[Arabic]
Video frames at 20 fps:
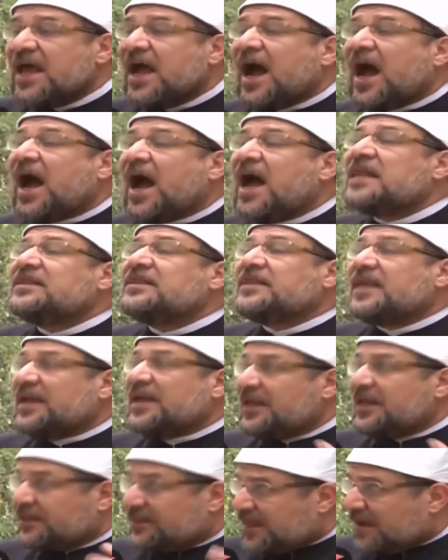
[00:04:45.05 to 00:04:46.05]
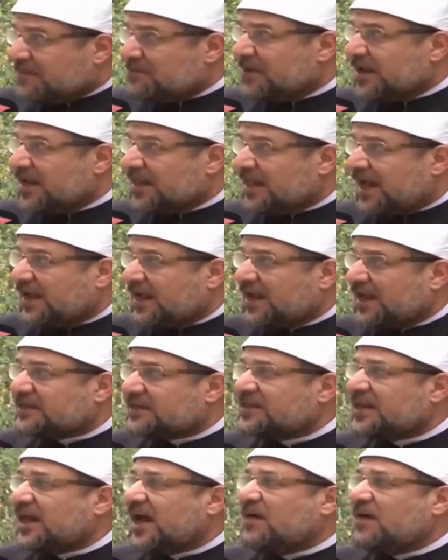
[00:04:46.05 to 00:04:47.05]
حتى إن تم الحج
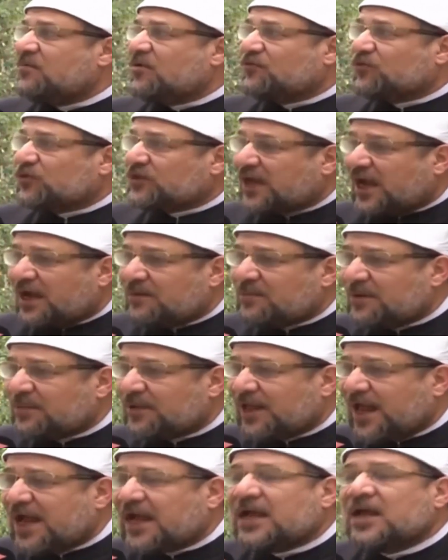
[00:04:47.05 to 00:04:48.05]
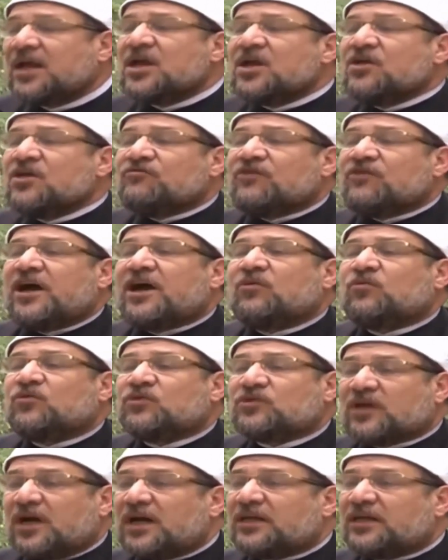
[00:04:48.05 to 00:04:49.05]
هذا العام وفتح باب الحج
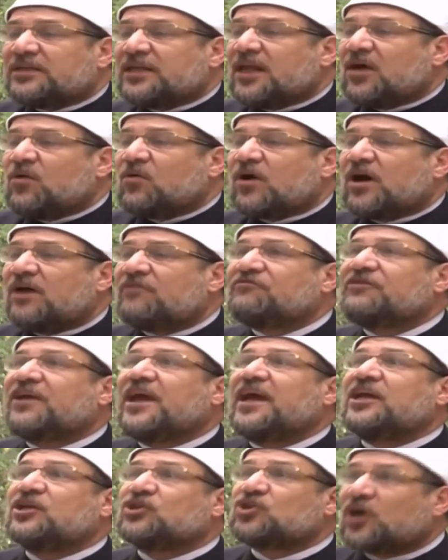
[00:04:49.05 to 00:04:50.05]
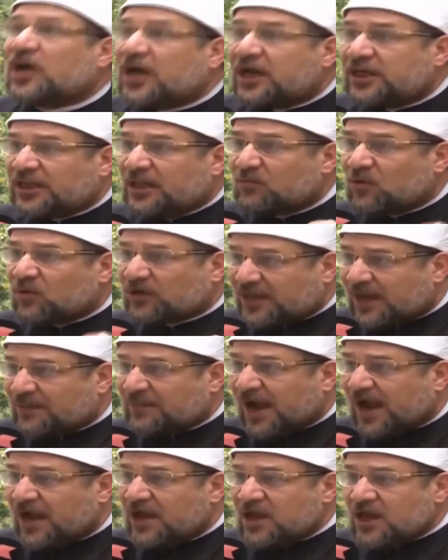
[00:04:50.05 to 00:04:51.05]
فوزارة الأوقاف كإشارة
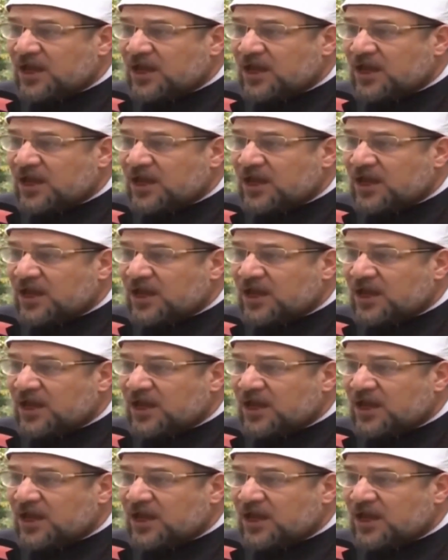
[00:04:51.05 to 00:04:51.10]
للمجتمع